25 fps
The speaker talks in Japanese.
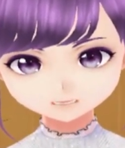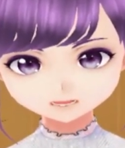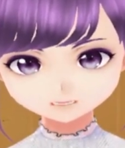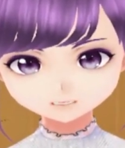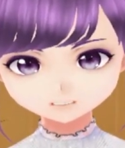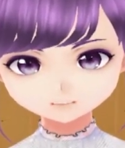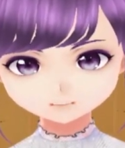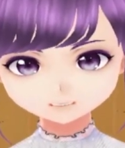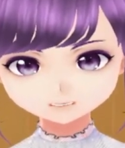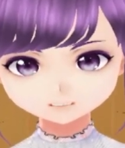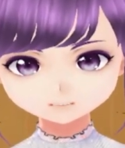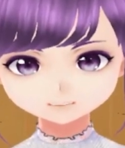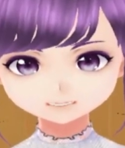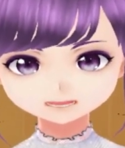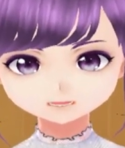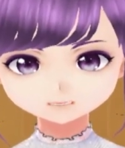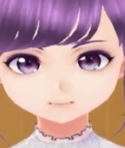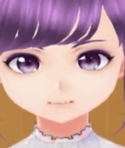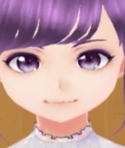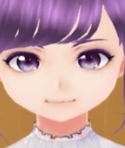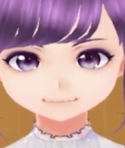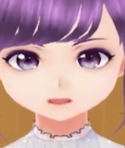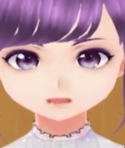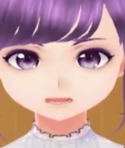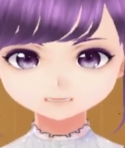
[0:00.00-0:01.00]

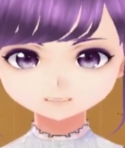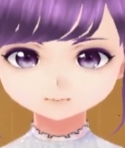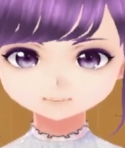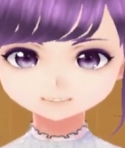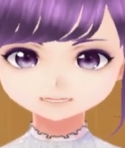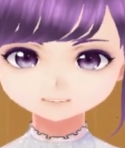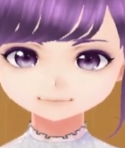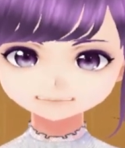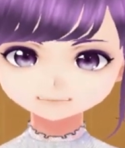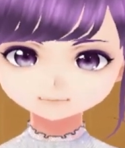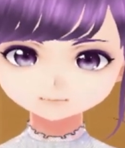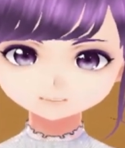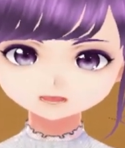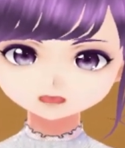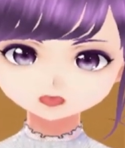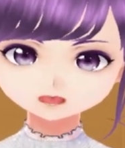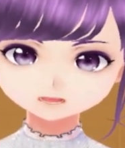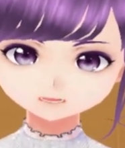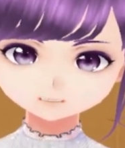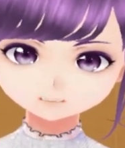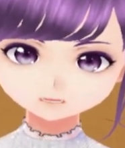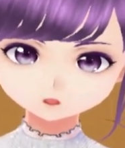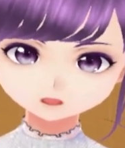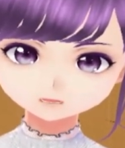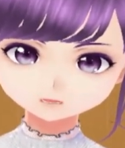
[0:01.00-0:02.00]
話をされた
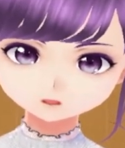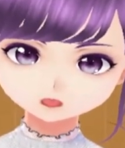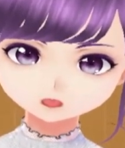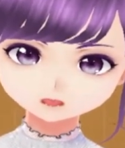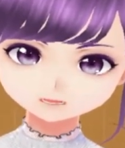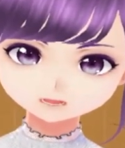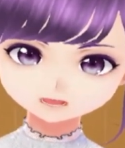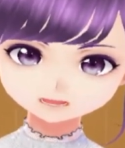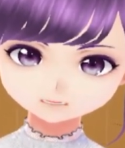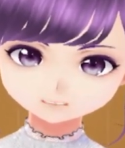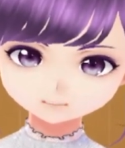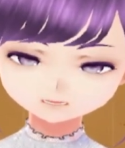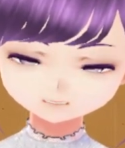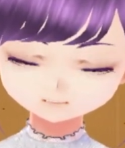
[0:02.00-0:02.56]
男は、